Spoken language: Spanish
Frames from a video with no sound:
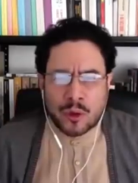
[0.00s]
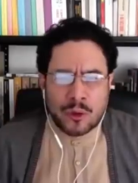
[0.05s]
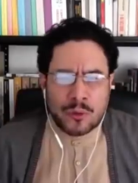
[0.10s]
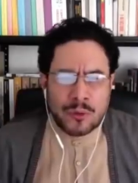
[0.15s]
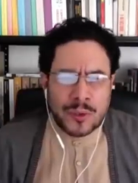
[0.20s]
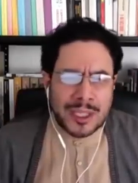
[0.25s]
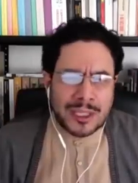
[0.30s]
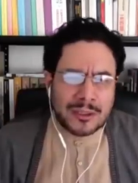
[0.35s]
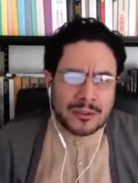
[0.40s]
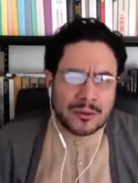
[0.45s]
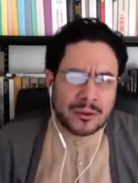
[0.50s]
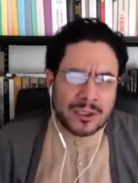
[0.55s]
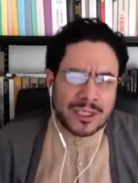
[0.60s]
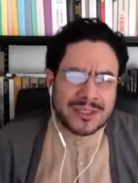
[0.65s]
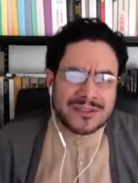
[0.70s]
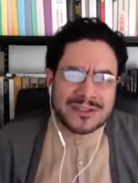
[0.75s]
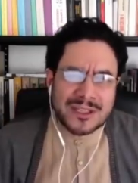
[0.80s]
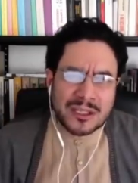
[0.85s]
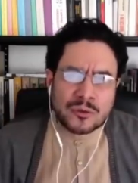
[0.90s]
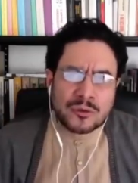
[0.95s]
gobierno. Y
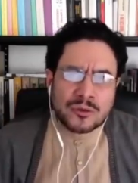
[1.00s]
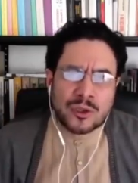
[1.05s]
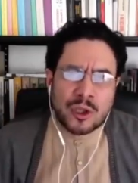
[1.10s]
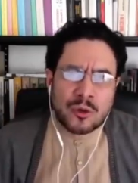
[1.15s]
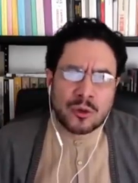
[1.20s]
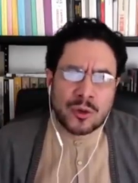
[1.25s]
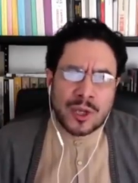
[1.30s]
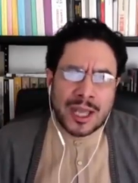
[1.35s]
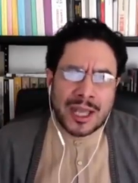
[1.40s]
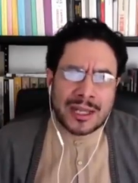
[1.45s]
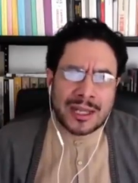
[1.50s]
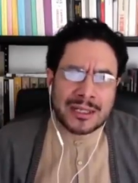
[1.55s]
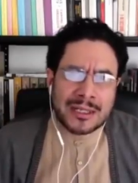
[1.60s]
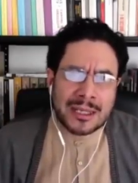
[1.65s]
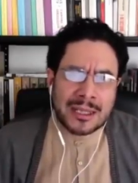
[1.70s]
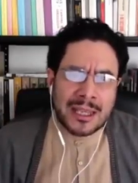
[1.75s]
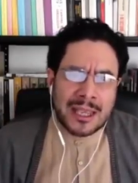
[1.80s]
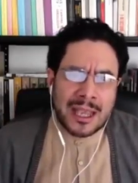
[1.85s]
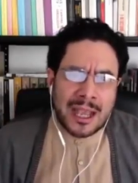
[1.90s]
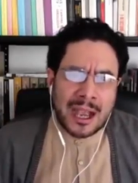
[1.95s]
en segundo lugar,
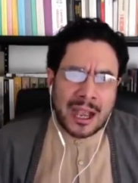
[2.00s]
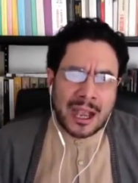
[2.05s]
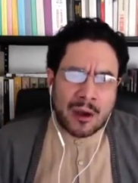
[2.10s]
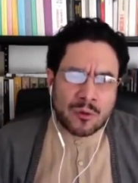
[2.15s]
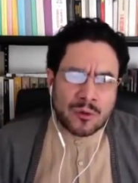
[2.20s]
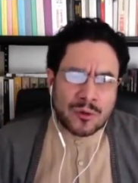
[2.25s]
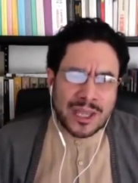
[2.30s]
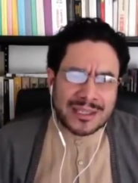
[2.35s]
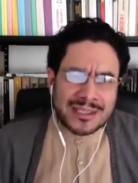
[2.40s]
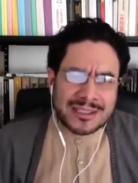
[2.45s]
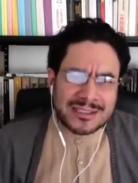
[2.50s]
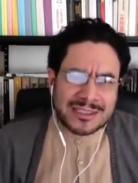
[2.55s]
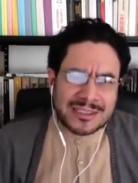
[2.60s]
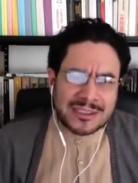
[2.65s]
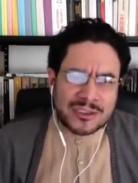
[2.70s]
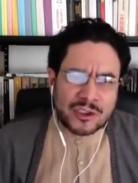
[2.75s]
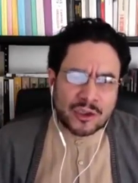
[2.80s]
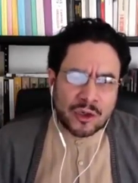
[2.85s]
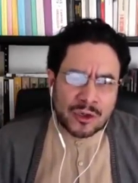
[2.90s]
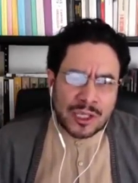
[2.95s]
a una
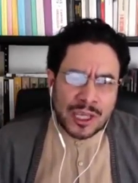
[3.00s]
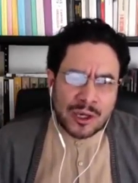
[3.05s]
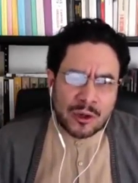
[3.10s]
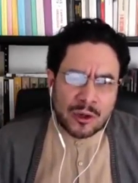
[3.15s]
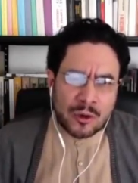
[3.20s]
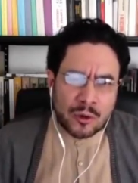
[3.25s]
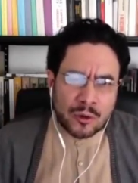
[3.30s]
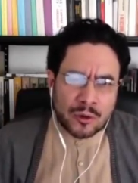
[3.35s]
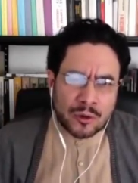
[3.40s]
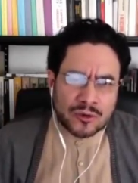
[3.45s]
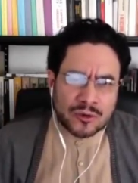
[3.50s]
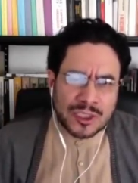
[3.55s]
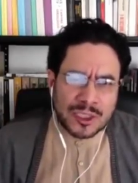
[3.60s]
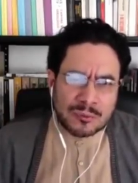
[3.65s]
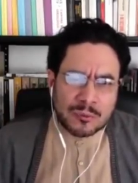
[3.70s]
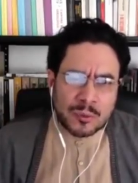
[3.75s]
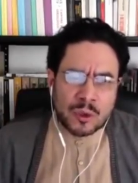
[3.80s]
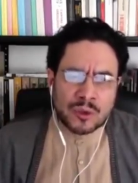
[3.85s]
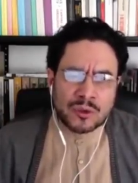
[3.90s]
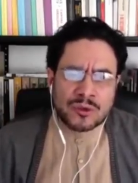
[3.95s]
decisión que
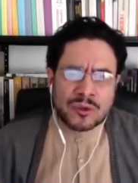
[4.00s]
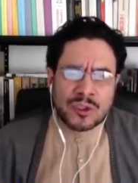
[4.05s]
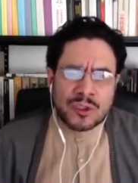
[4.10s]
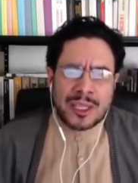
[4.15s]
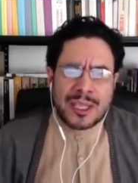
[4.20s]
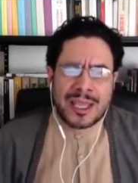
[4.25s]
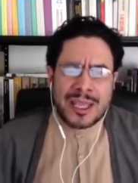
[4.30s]
conocimos